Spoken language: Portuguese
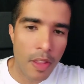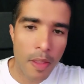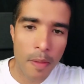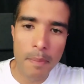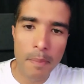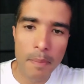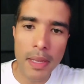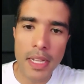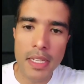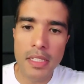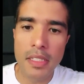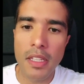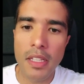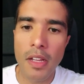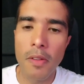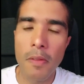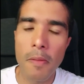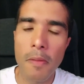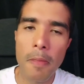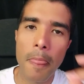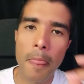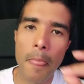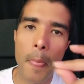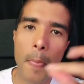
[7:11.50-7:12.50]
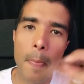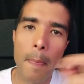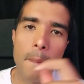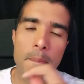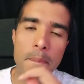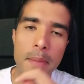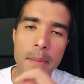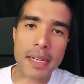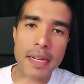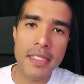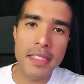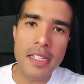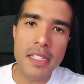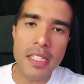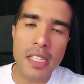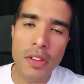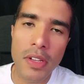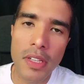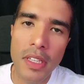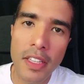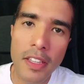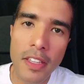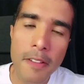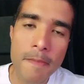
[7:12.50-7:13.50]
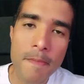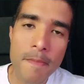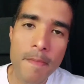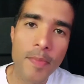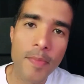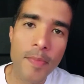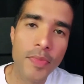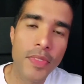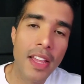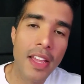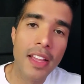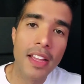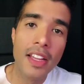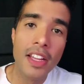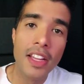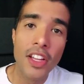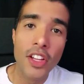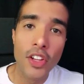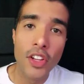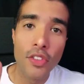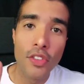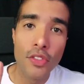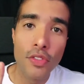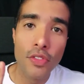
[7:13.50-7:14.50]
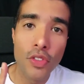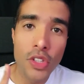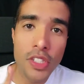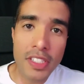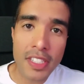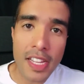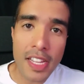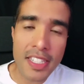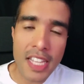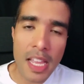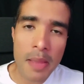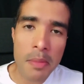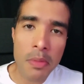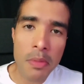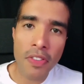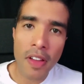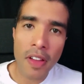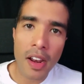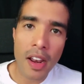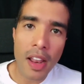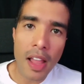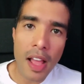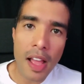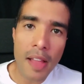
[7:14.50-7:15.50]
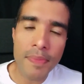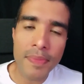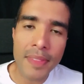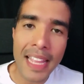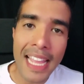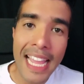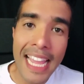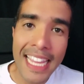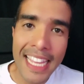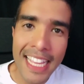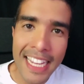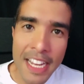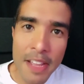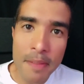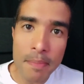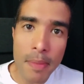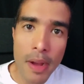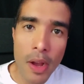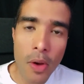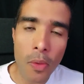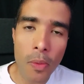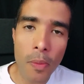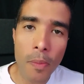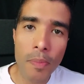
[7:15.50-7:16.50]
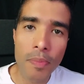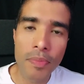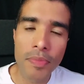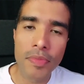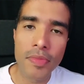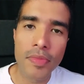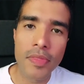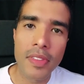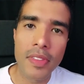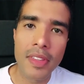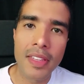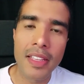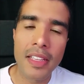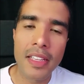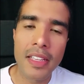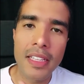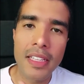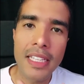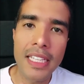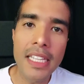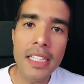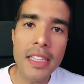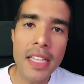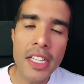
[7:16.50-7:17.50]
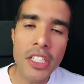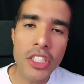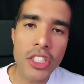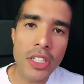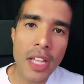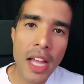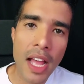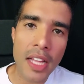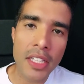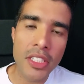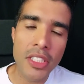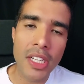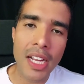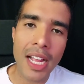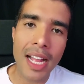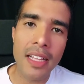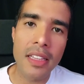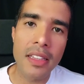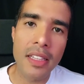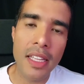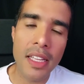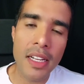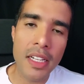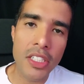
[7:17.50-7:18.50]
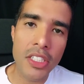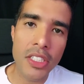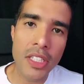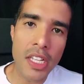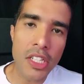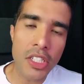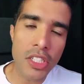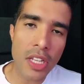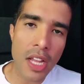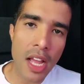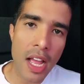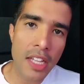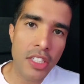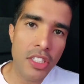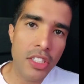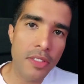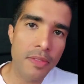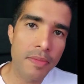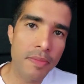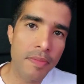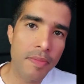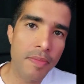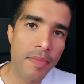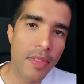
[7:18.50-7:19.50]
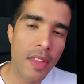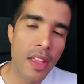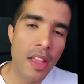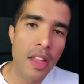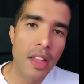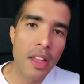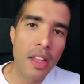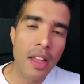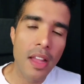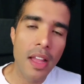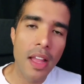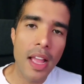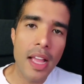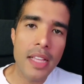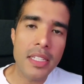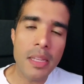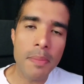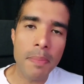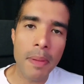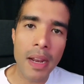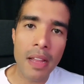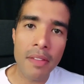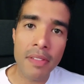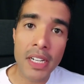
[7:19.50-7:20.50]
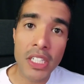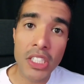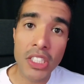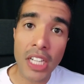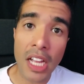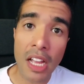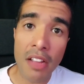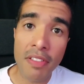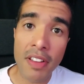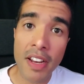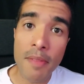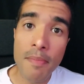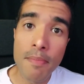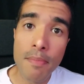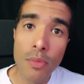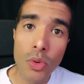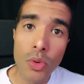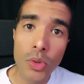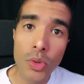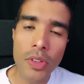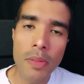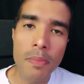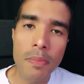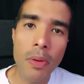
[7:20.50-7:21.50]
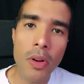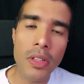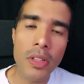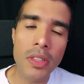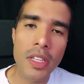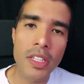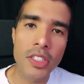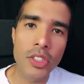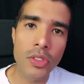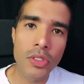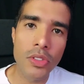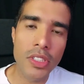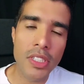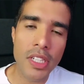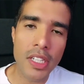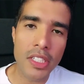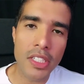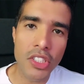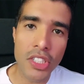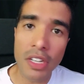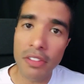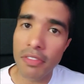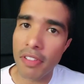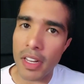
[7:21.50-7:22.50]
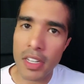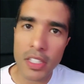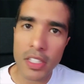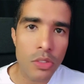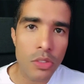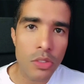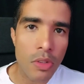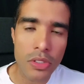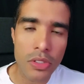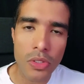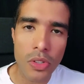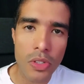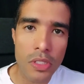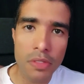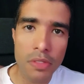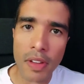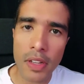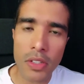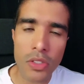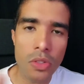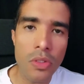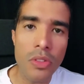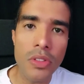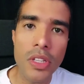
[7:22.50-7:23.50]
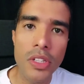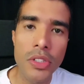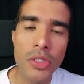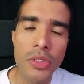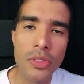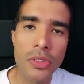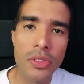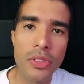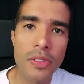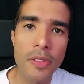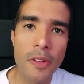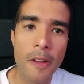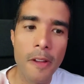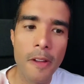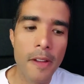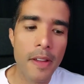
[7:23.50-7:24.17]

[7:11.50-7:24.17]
Beleza, então presta atenção aqui. Você sabe falar em alemão identidade, carteira de identidade? Essa palavra-chave é muito importante no dia a dia, em várias situações, vários contextos.